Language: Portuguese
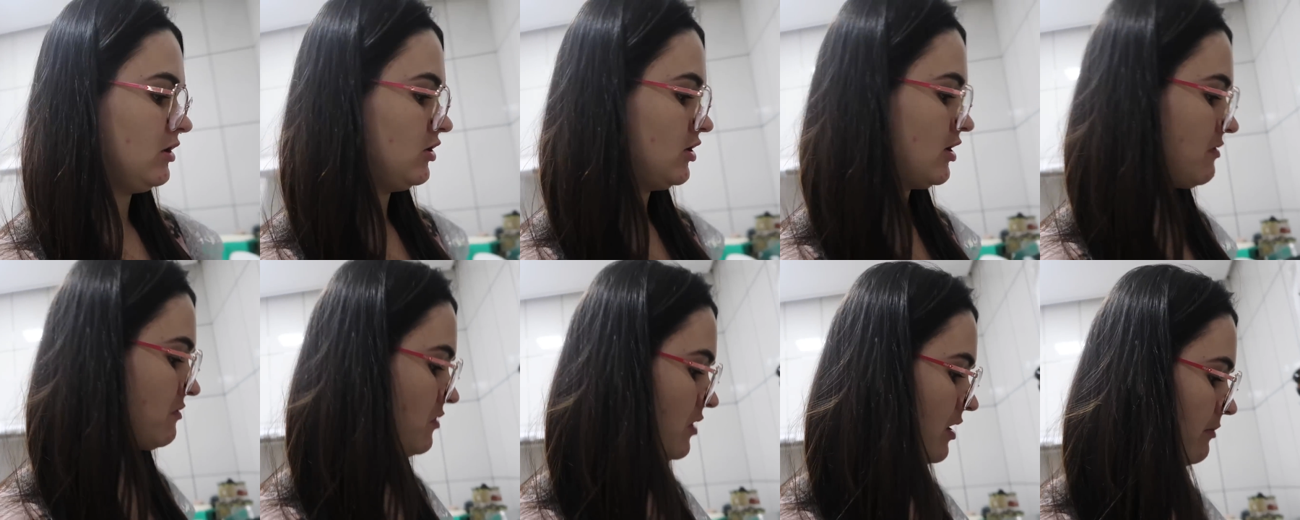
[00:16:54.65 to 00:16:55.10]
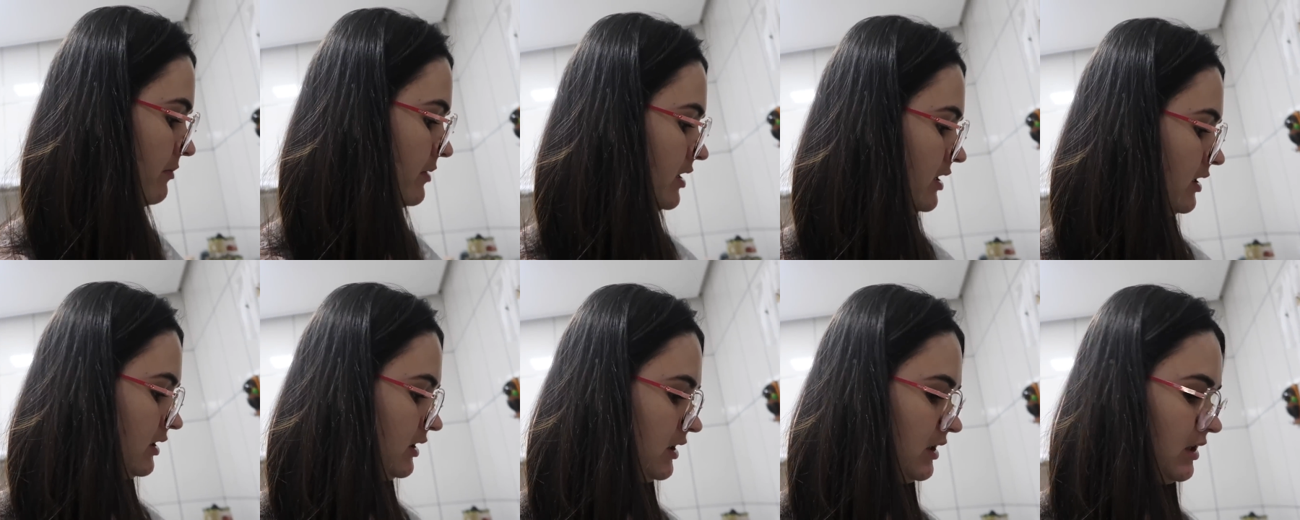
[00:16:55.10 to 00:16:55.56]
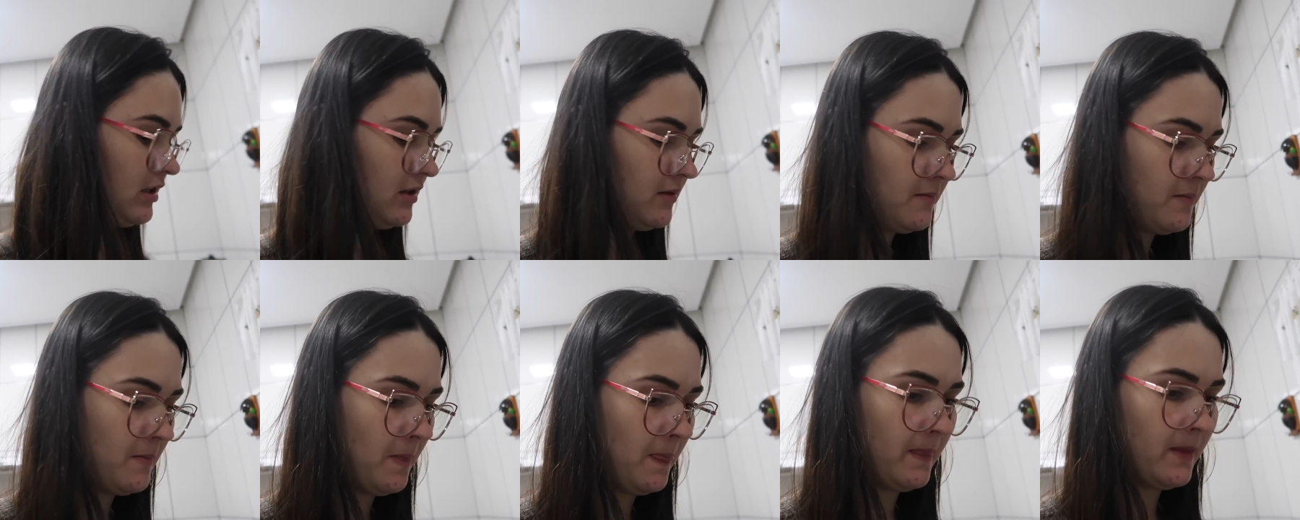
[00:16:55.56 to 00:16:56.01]
Já vou abrir aqui
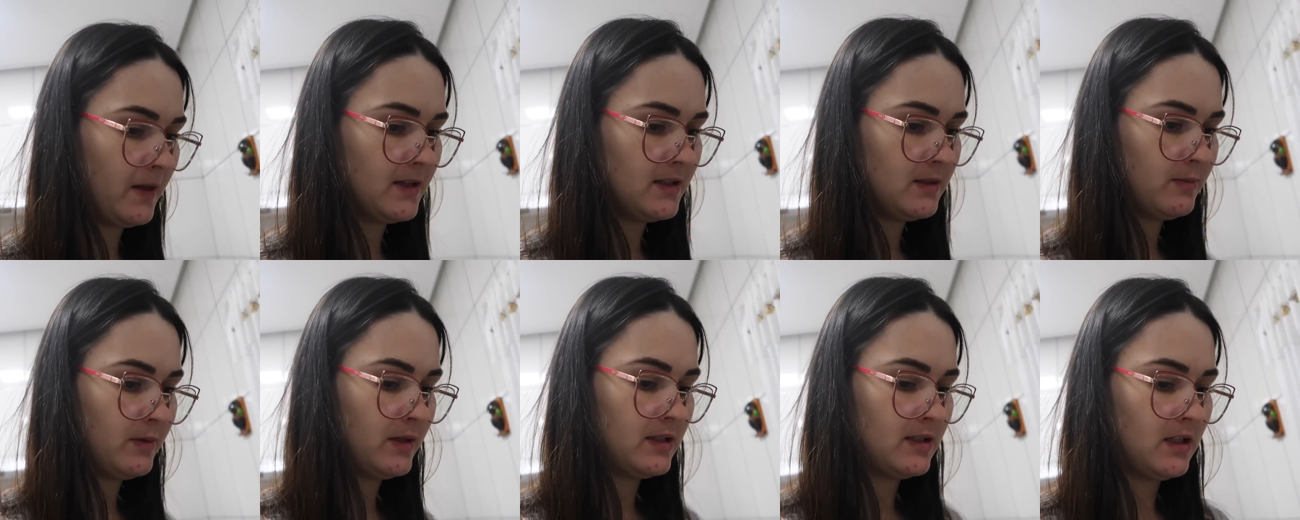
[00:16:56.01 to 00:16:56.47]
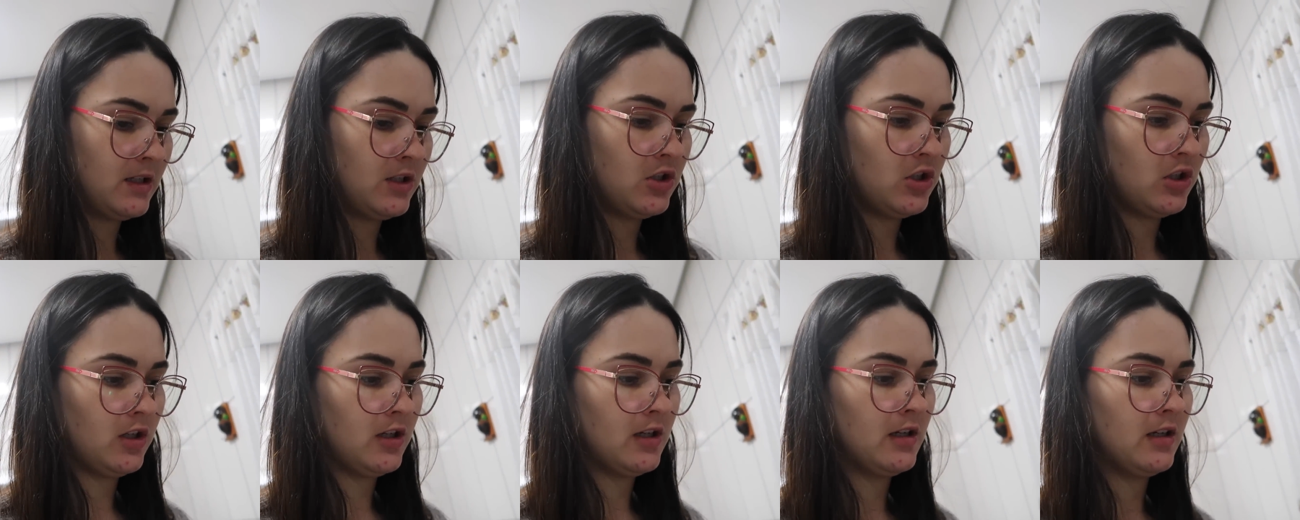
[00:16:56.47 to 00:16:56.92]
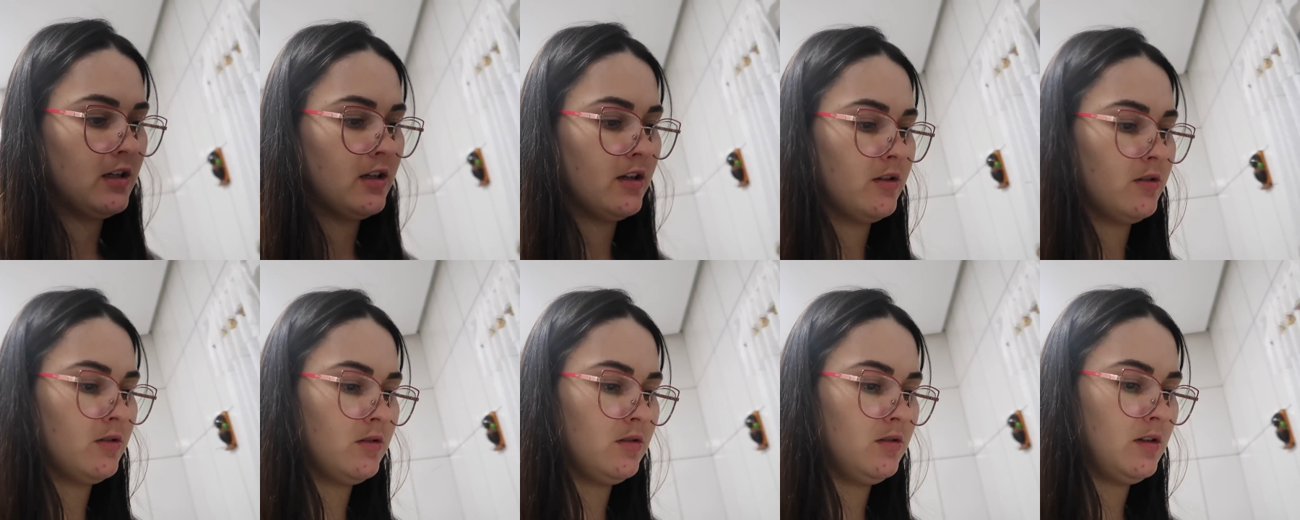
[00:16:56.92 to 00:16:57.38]
esse presentinho que ele
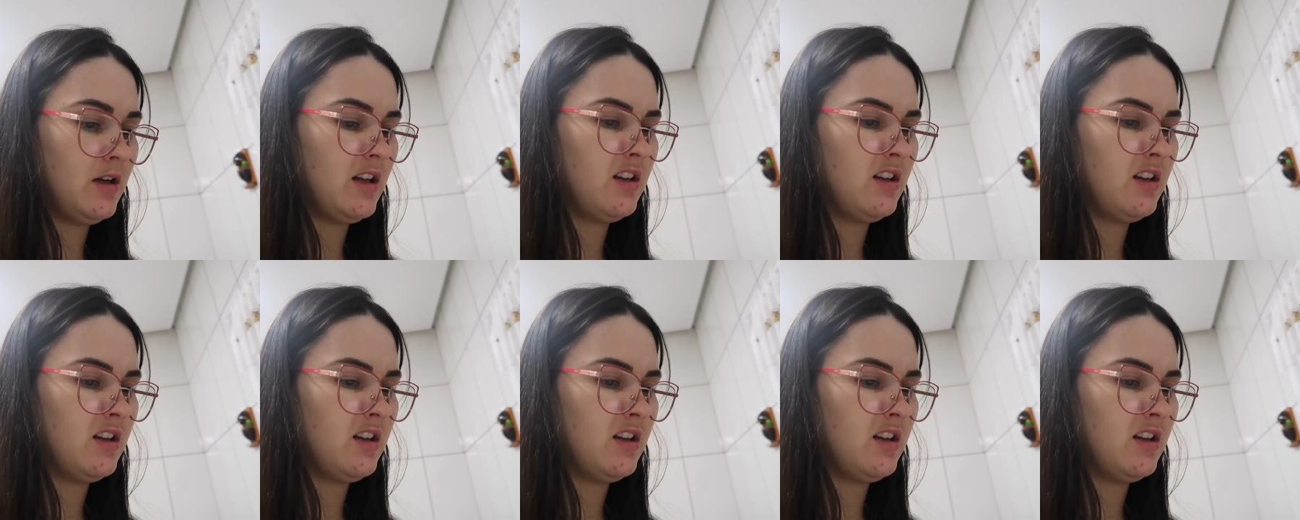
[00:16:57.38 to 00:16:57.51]
ganhou.